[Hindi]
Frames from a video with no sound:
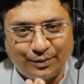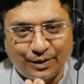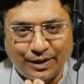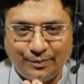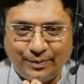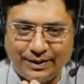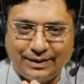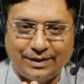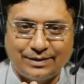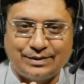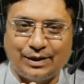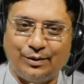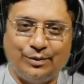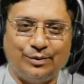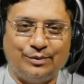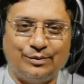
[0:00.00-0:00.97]
करोगे भैया
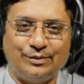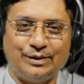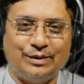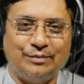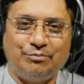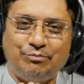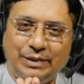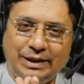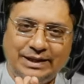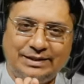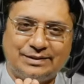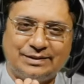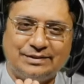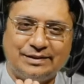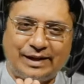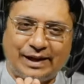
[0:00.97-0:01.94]
जाओ
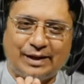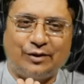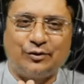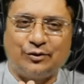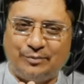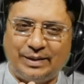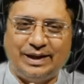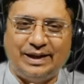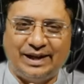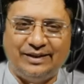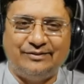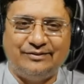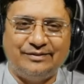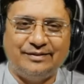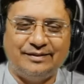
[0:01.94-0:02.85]
प्लीज गेट आउट ऑफ माई लाइफ